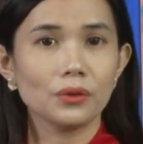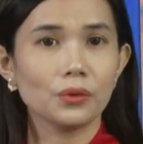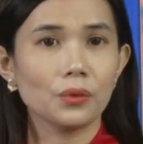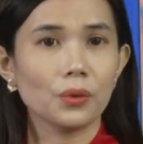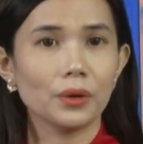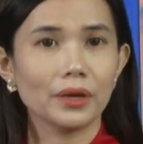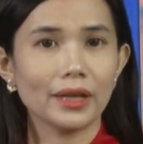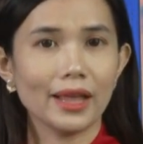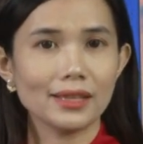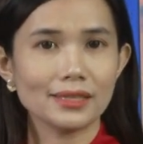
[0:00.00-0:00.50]

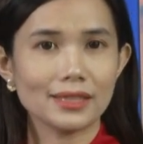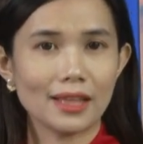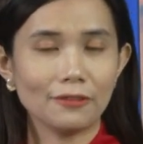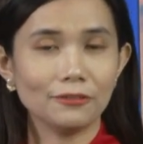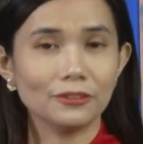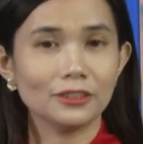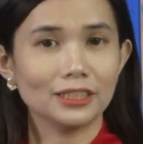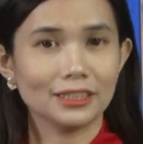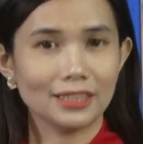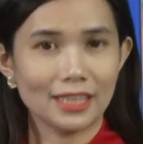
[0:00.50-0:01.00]
của các xã
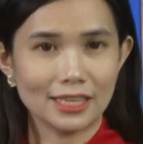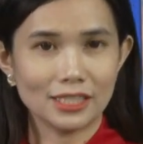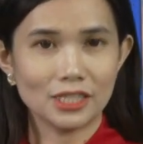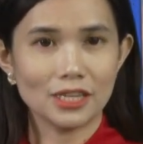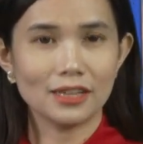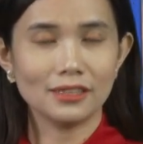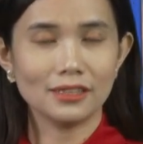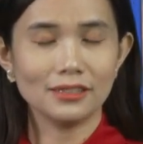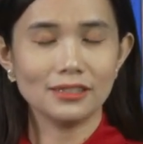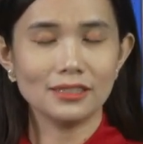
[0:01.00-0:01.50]
phường thị
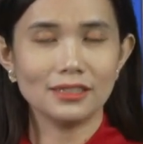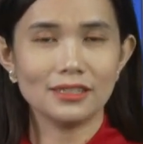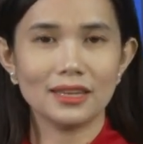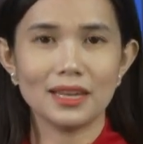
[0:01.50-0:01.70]
trấn trên địa